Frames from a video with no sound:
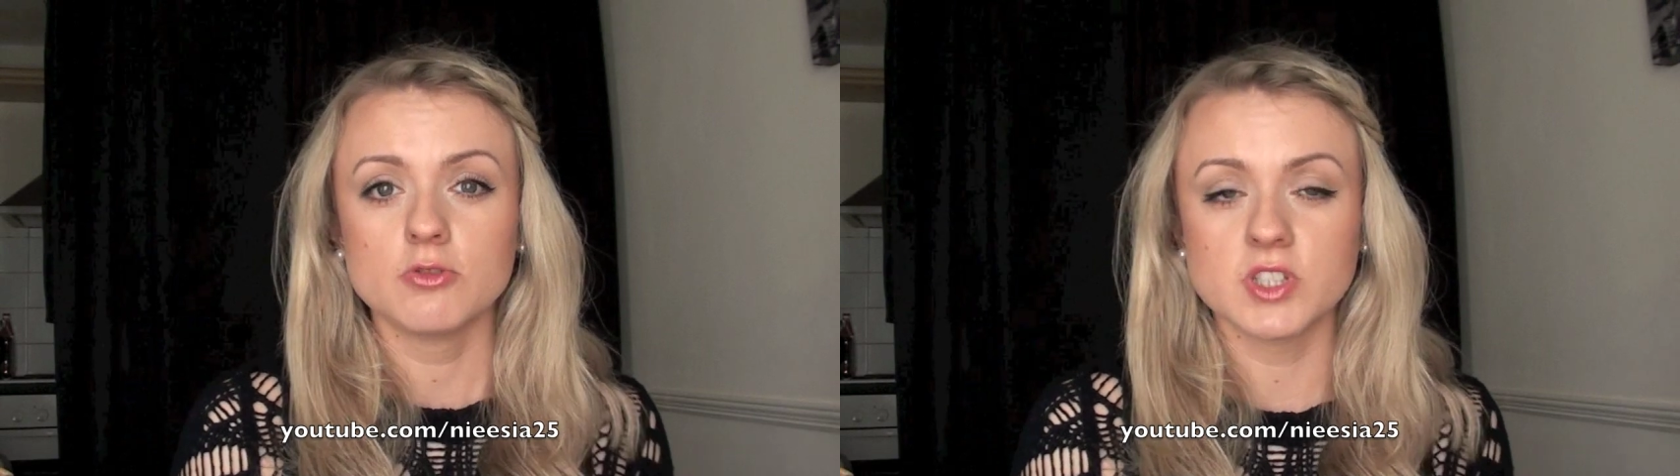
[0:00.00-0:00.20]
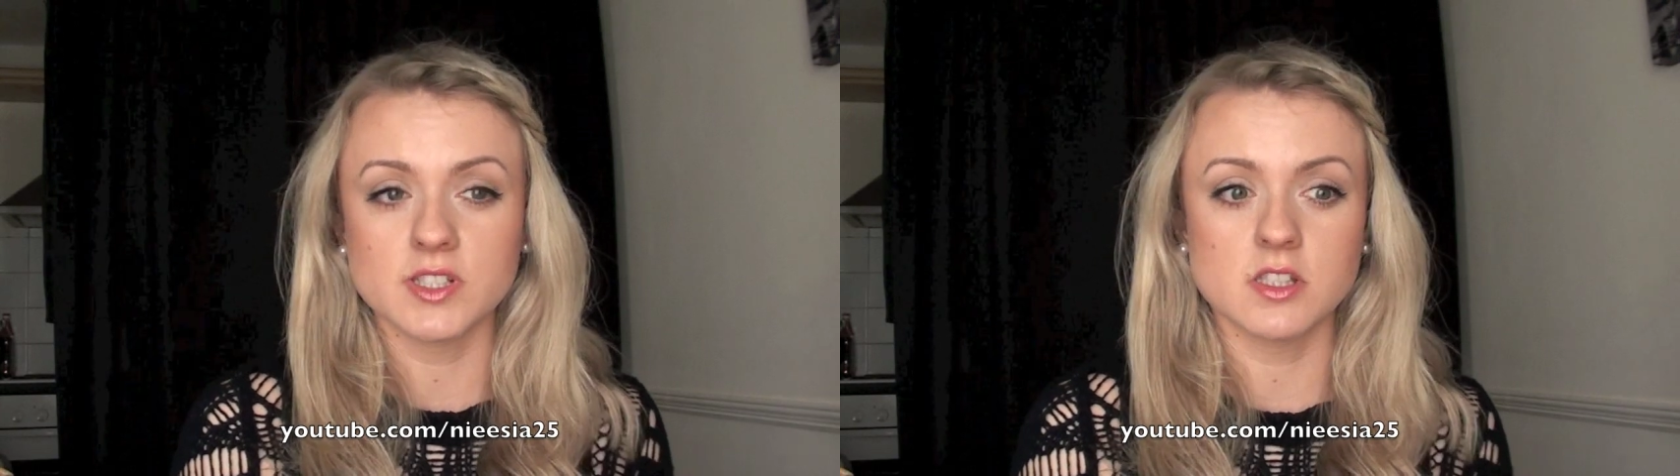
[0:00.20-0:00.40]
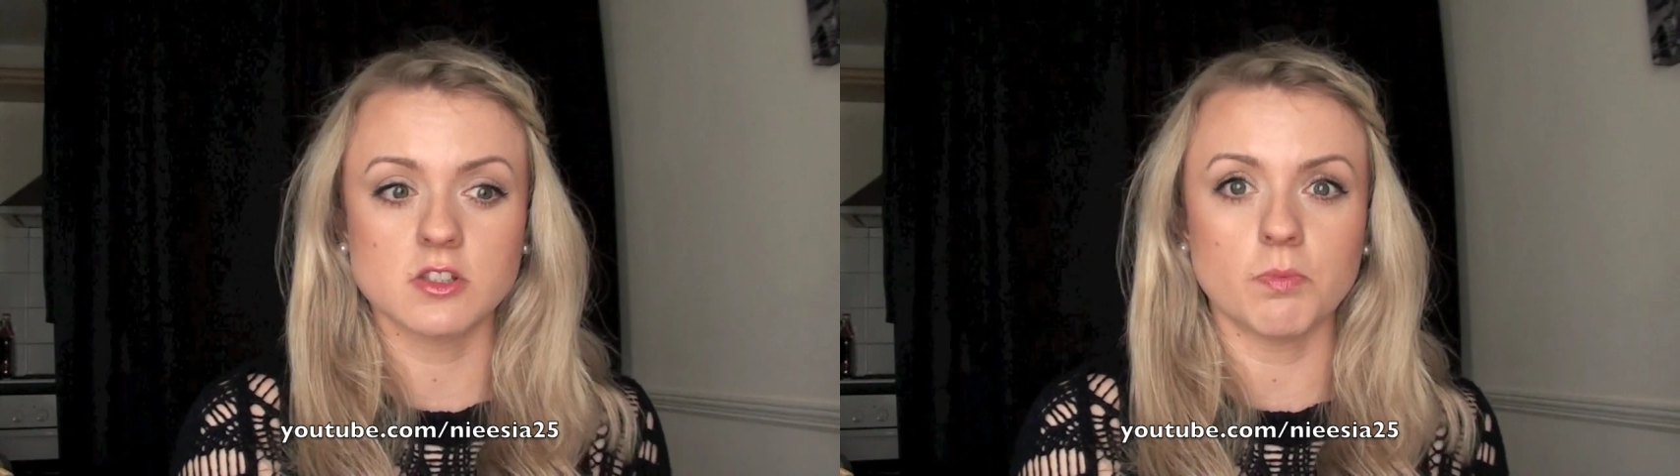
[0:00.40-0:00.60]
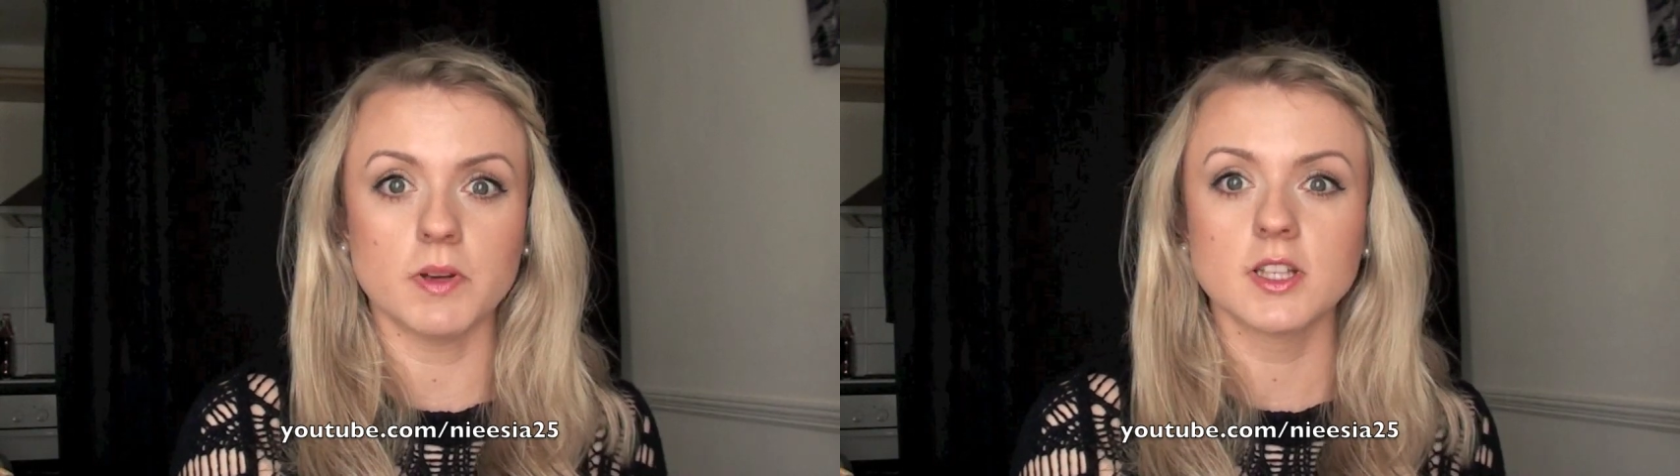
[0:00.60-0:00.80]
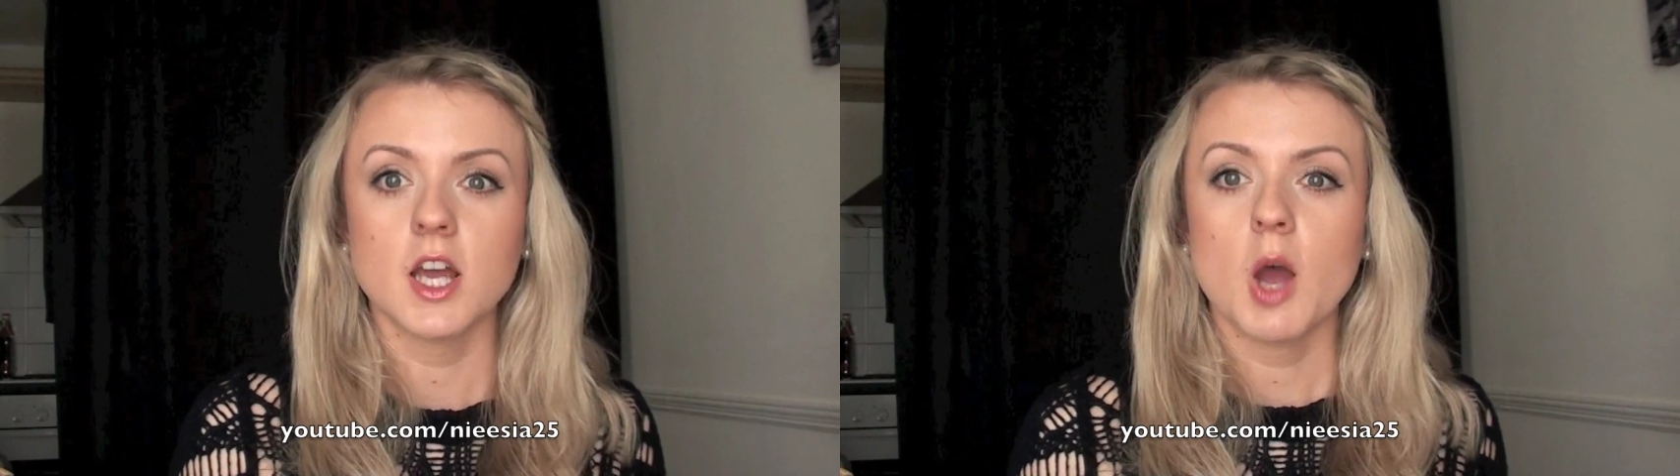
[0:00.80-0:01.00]
już jest
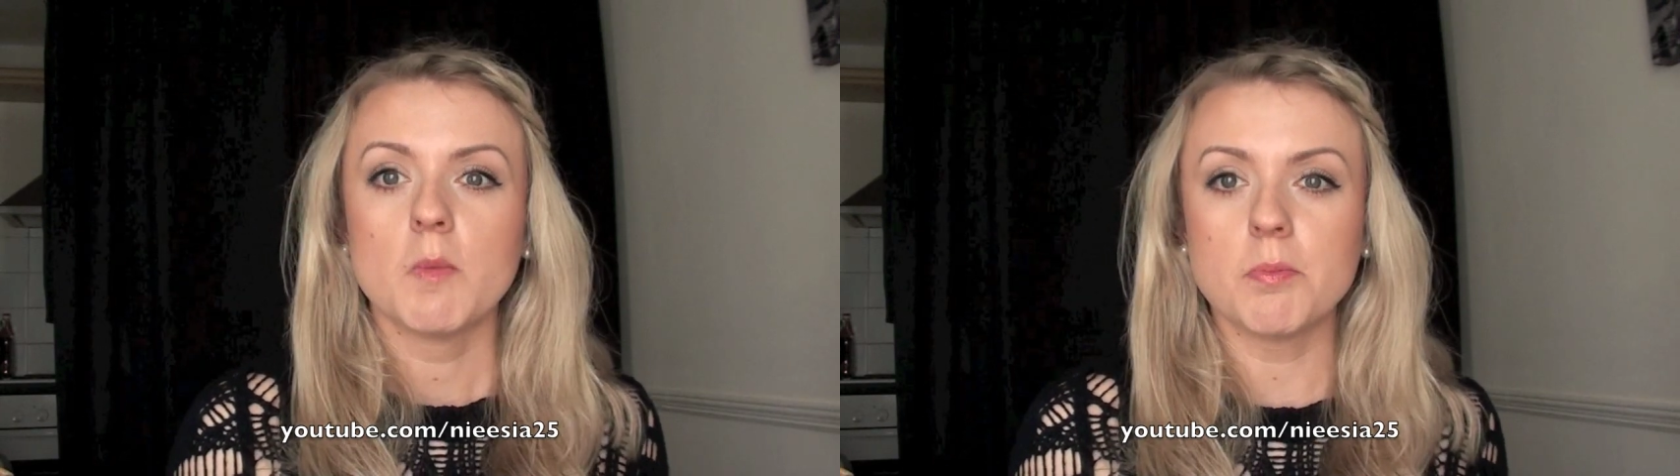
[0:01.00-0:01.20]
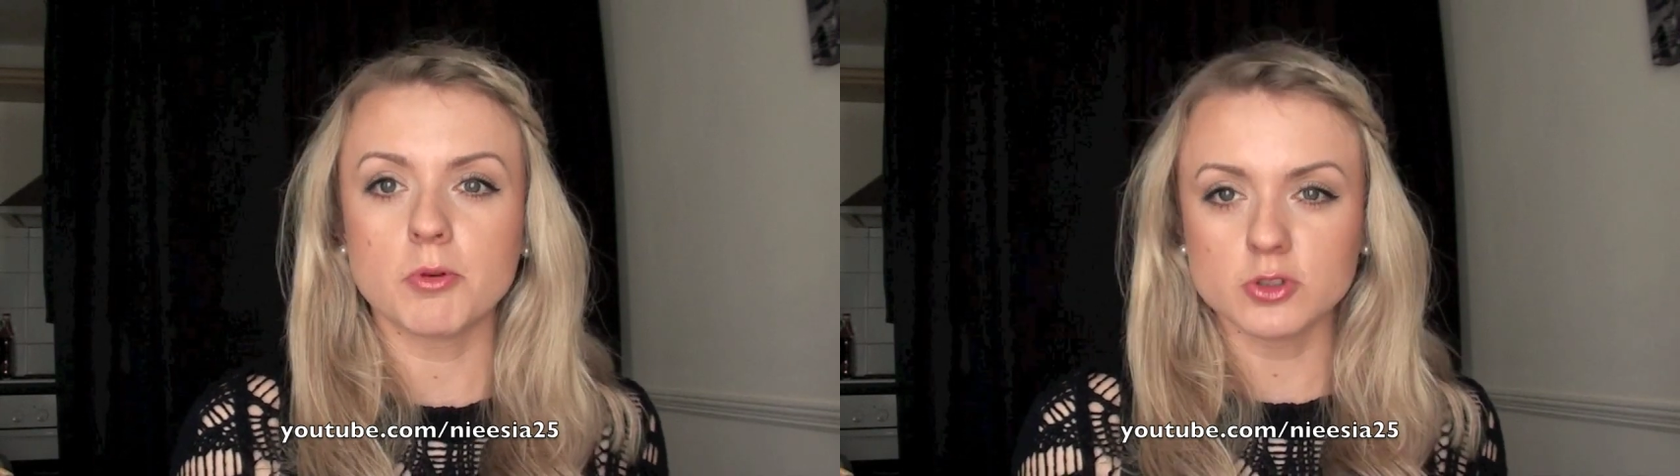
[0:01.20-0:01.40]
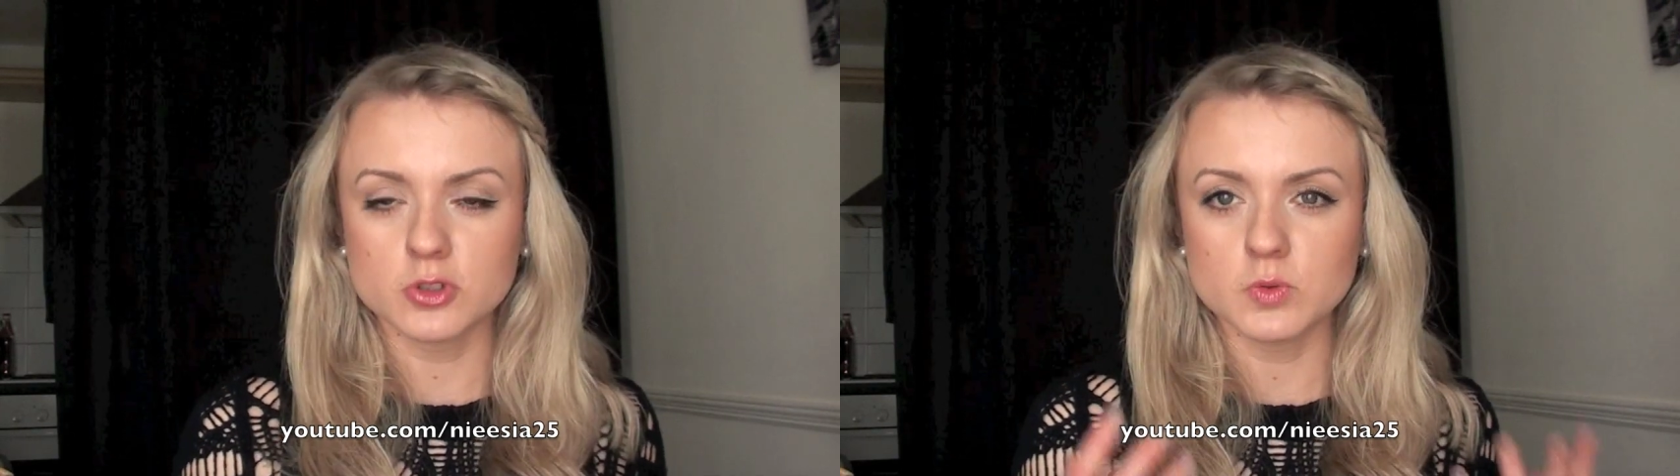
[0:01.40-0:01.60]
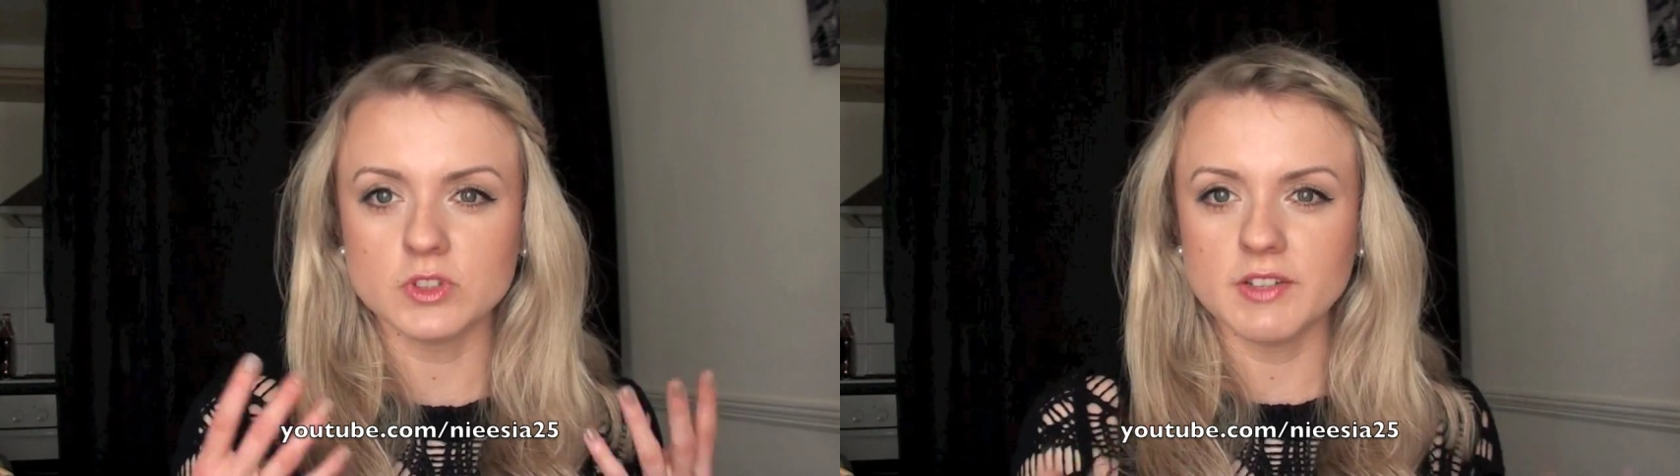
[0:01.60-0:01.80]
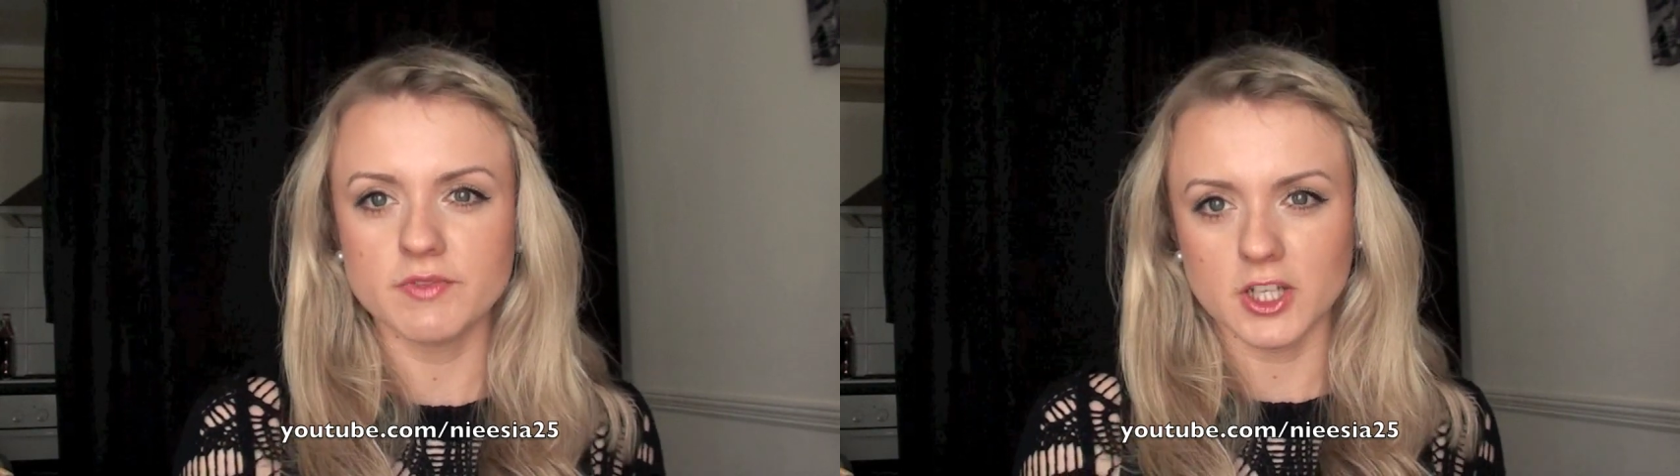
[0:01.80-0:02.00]
listopad. Po
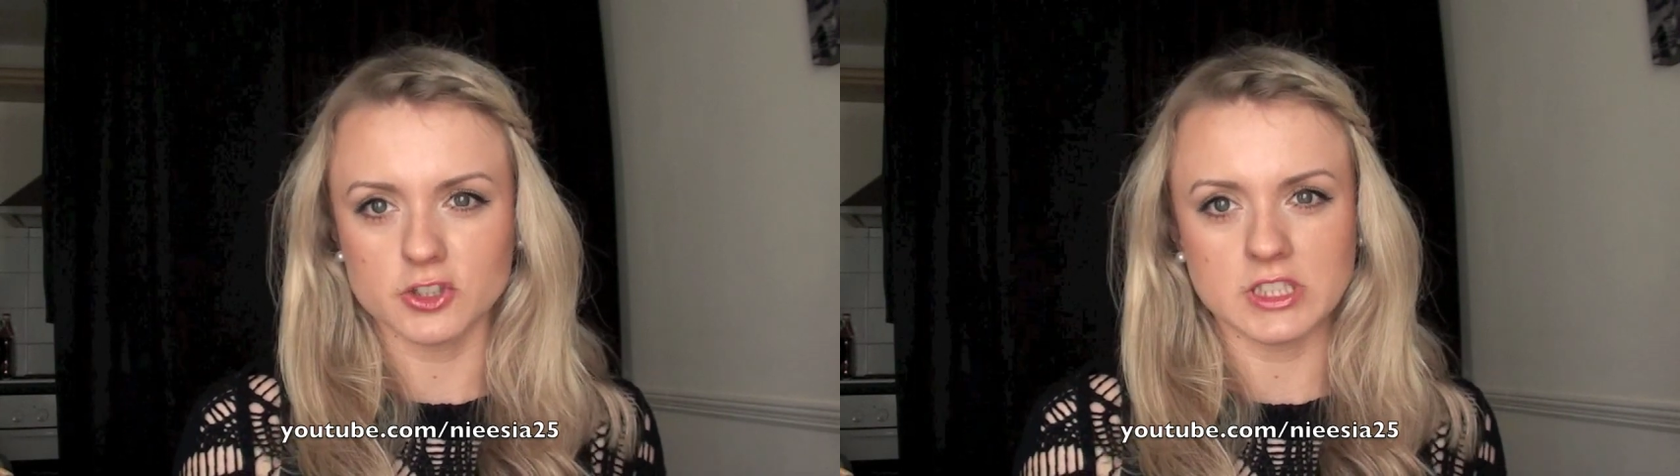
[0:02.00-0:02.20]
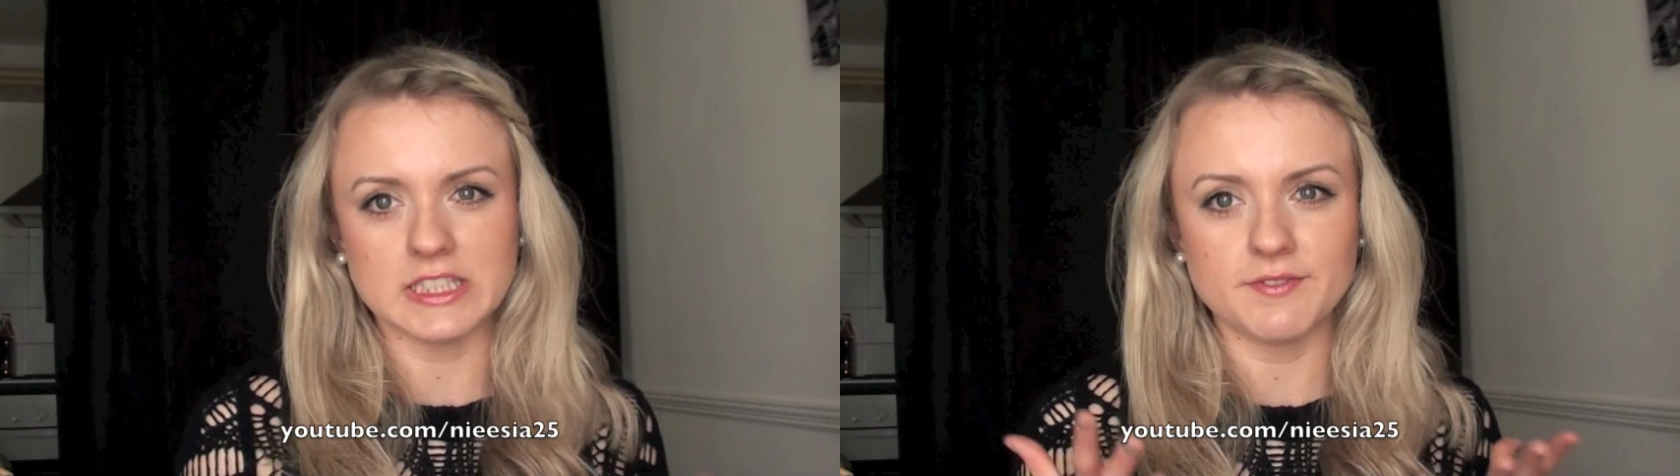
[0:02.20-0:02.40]
prostu nie wierzę,